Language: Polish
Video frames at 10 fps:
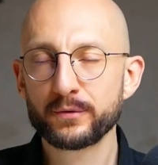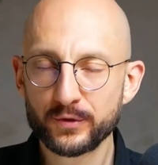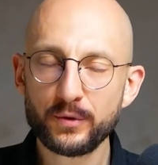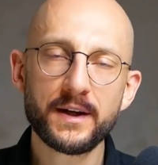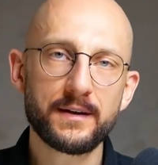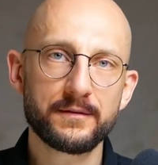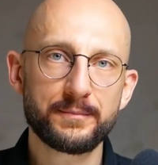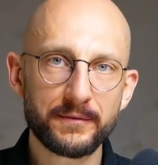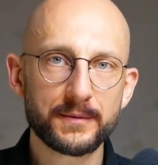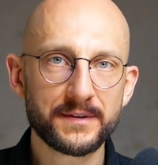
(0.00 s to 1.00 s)
porównuję w
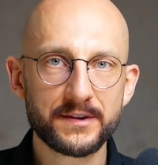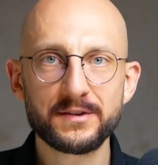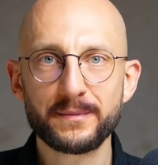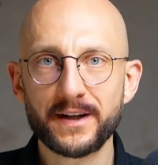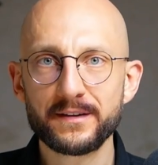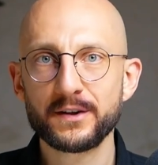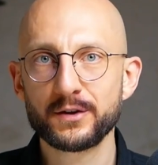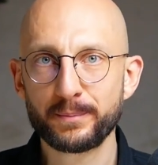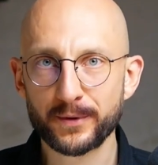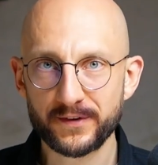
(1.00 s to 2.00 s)
pewnym sensie marketing
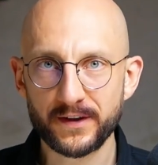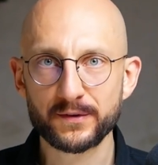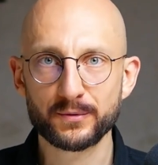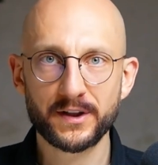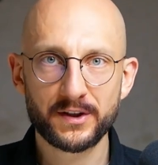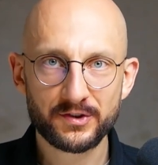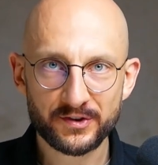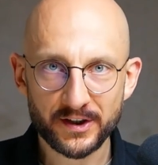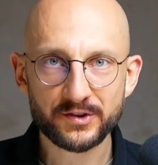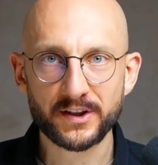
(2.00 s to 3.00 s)
do procesu, do jakiejś
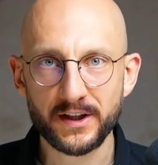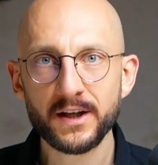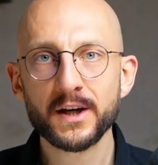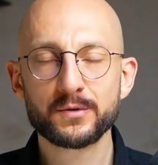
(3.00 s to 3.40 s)
ścieżki,